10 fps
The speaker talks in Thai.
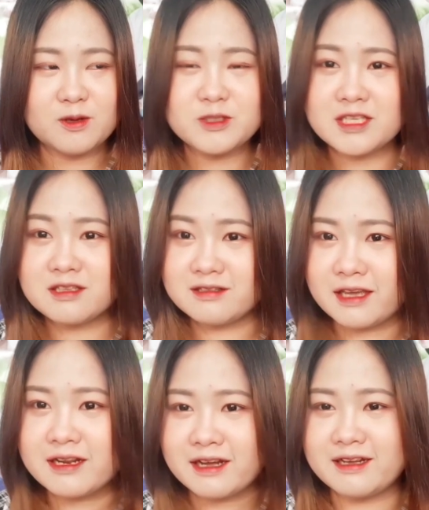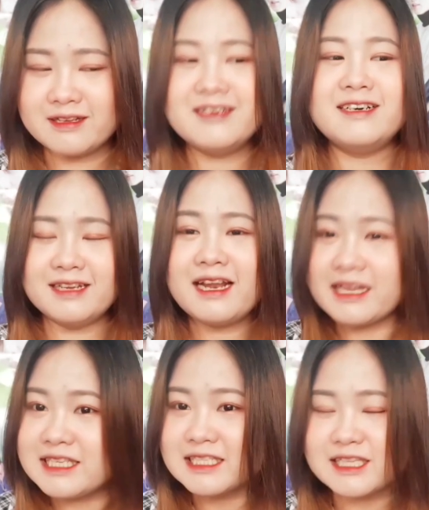รู้สึกตื่นเต้นอ่ะเออนั่นแห
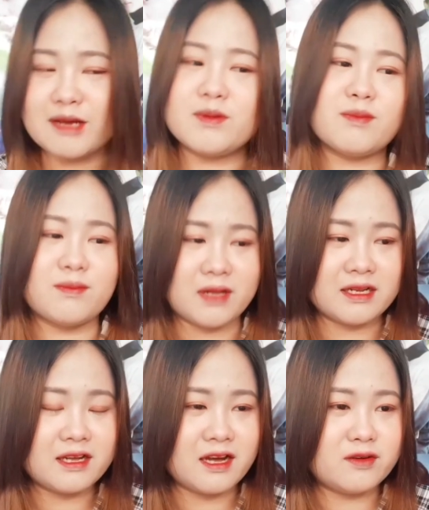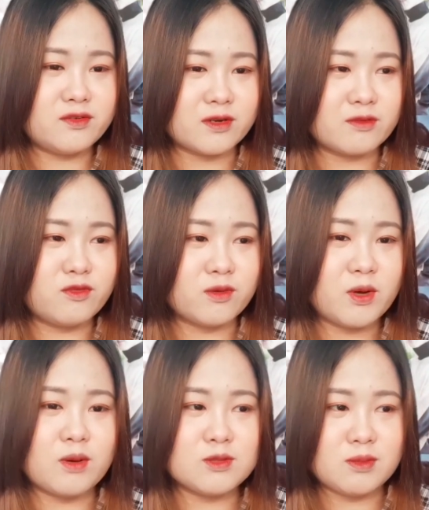ละเสียงสแตมเป็นแบบนั้นนะคะฝนฝน
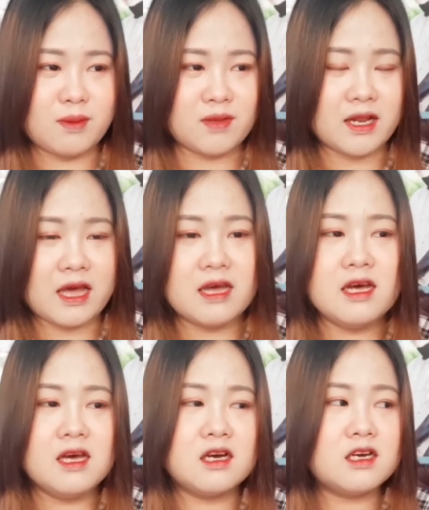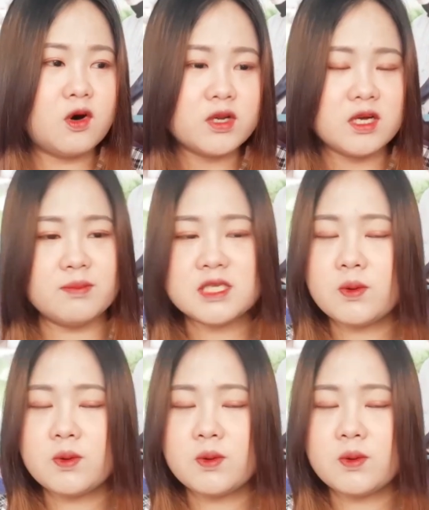มีความรู้สึกแบบนั้นนะคือคนอื่นไม่